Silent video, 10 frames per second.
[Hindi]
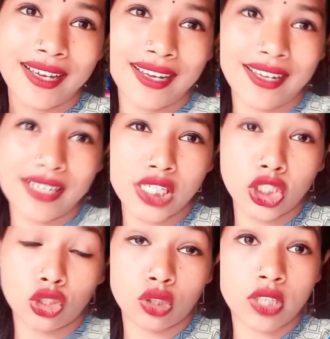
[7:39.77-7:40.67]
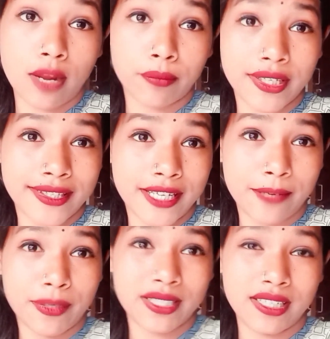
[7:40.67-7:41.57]
गाइस तो शाम के
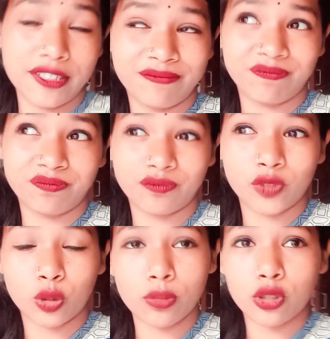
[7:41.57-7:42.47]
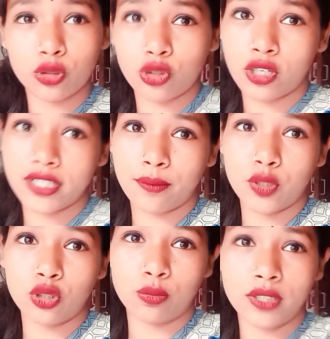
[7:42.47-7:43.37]
छः बज गए तो मैं सोच रही हूँ कि
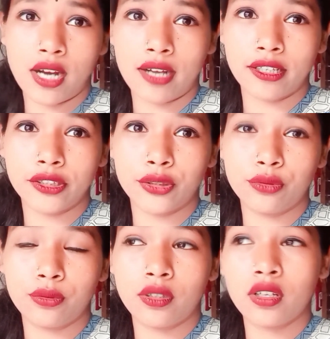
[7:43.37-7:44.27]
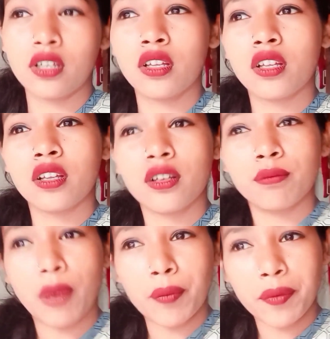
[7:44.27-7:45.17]
सब्जी सब्जी काट लेती हूँ
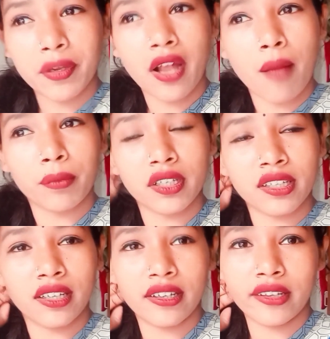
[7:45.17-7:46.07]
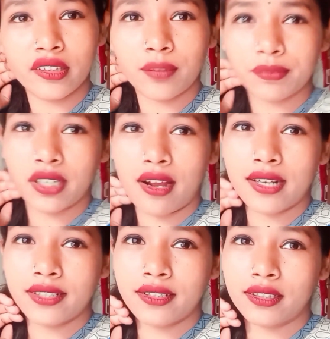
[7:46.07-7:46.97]
मम्मी भी काम करने गए हैं तब तक
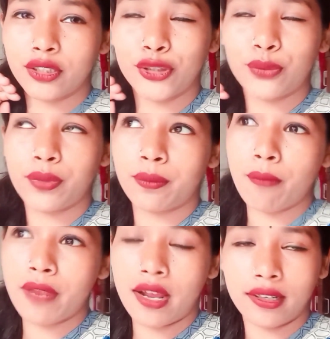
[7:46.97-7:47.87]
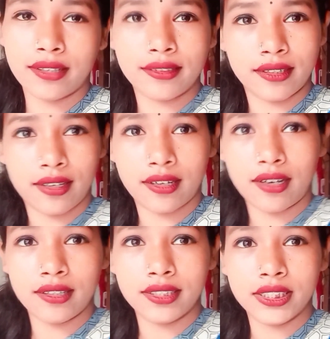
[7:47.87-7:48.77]
काट के रख देती हूँ फिर मम्मी आके तड़का
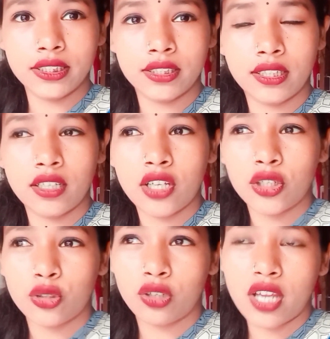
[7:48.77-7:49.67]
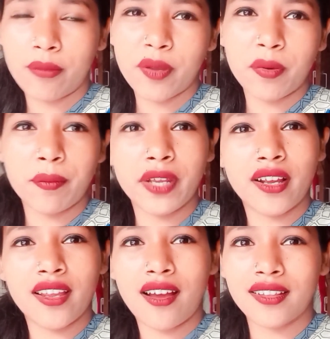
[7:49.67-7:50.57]
लगा देगी क्योंकि हमें मम्मी
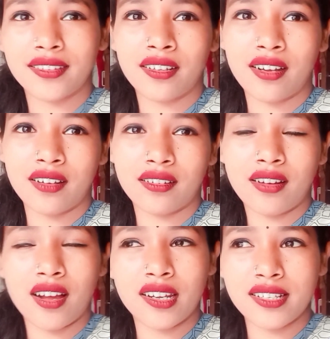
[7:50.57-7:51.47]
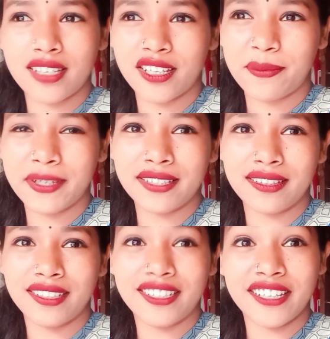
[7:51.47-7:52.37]
का ही हाथ का खाना ज़्यादा
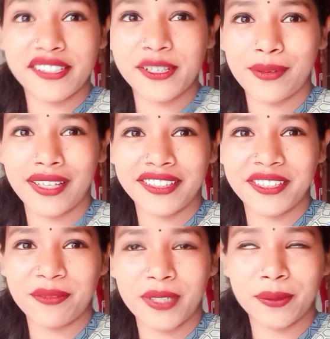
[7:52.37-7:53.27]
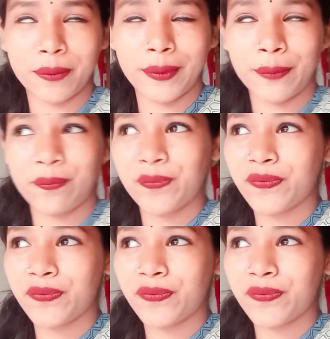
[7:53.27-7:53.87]
पसंद है टेस्टी बनाती है हमारी मम्मी